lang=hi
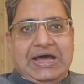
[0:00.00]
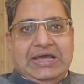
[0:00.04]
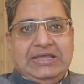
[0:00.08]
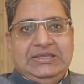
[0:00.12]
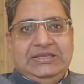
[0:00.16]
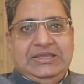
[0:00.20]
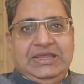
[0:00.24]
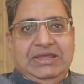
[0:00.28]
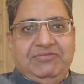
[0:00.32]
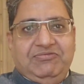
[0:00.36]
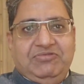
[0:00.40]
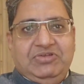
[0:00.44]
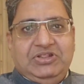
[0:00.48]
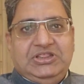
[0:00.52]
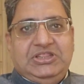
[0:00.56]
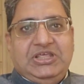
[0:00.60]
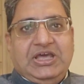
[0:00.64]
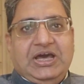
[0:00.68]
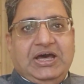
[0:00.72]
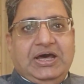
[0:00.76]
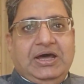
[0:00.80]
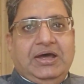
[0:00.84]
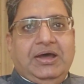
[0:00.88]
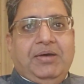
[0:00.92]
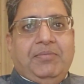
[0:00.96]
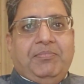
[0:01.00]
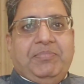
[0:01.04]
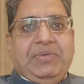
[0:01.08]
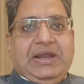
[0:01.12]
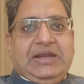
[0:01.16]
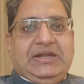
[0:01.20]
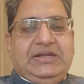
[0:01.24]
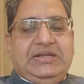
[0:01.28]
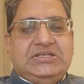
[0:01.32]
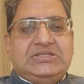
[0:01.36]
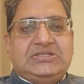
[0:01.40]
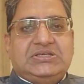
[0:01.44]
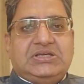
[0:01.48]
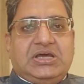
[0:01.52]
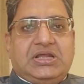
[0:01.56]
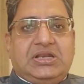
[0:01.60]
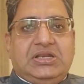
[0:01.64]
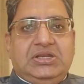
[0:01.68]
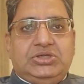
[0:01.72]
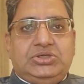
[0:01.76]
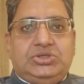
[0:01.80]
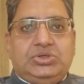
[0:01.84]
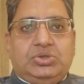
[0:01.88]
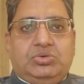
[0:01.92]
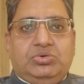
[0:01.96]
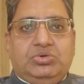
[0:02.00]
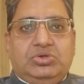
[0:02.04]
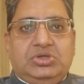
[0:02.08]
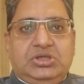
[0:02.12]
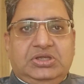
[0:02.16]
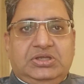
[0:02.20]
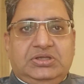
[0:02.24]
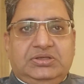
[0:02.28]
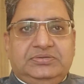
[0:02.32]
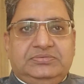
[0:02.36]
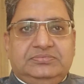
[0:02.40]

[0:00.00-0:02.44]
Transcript: ये विद्या प्रैक्टिस करनी शुरू की